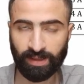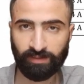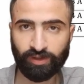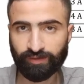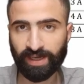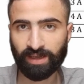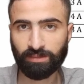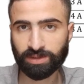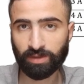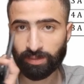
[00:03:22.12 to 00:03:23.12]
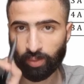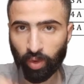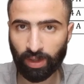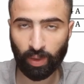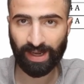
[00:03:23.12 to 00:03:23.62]
مفيش فيها غير مسار
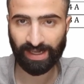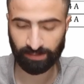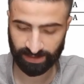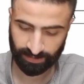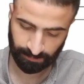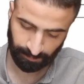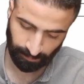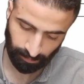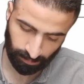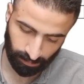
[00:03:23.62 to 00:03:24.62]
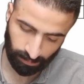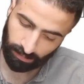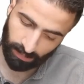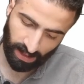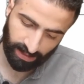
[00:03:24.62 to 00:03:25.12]
مغلق واحد بس
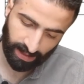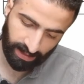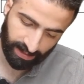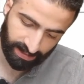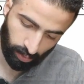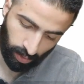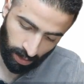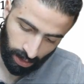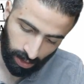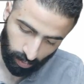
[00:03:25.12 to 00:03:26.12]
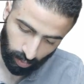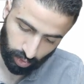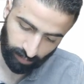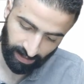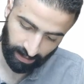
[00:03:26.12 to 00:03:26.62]
تعالى نحسبه
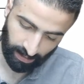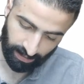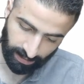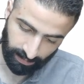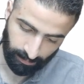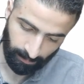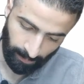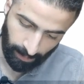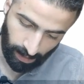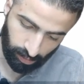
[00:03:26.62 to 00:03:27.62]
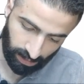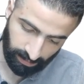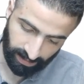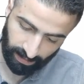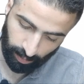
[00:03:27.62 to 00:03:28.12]
ونشوف هيطلع لنا ايه هحط
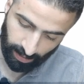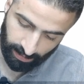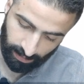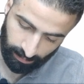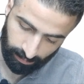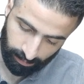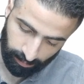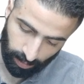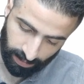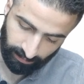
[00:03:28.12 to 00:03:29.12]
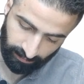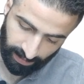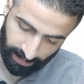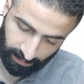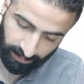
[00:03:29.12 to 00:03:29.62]
طبعا هنا البولاريتي بوزيتيف
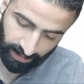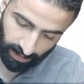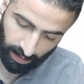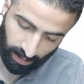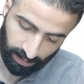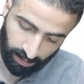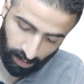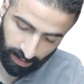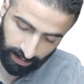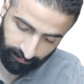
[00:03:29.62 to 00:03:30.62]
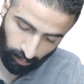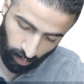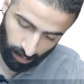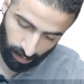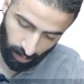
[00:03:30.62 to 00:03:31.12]
نيجاتيف لان الكرنت طالع
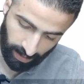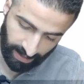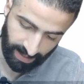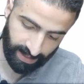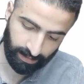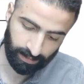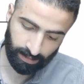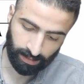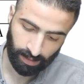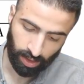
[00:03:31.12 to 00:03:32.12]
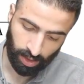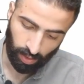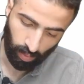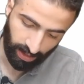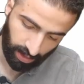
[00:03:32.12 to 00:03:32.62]
لفوق هو اللي قايل
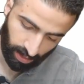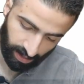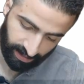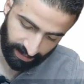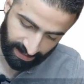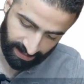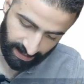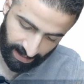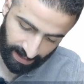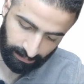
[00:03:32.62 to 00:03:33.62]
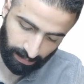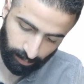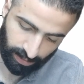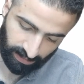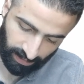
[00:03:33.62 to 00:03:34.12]
وهنا الكرنت نازل لتحت يبقى
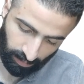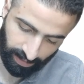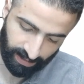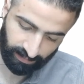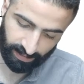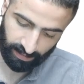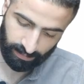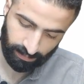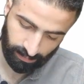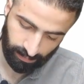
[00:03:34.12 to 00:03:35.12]
البوزيتيف هنا والنيجاتيف هنا